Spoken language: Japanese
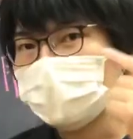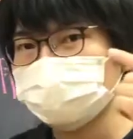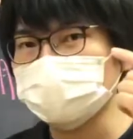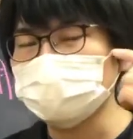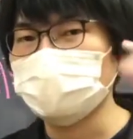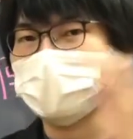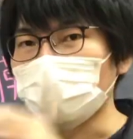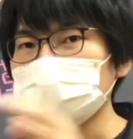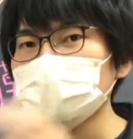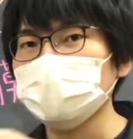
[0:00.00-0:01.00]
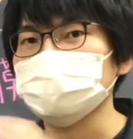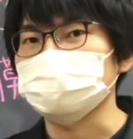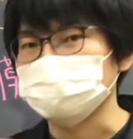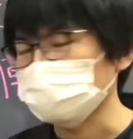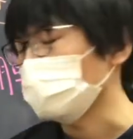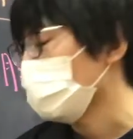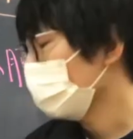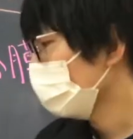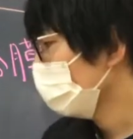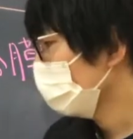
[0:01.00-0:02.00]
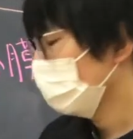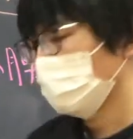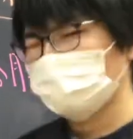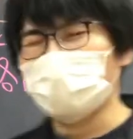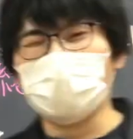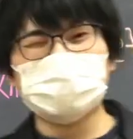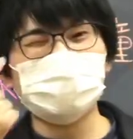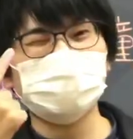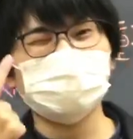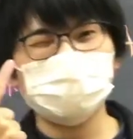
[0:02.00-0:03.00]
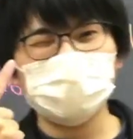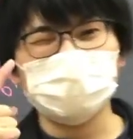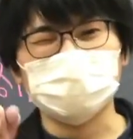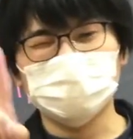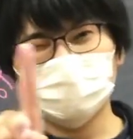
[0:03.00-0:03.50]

2つの目が補い合ってるんでこう片目つぶって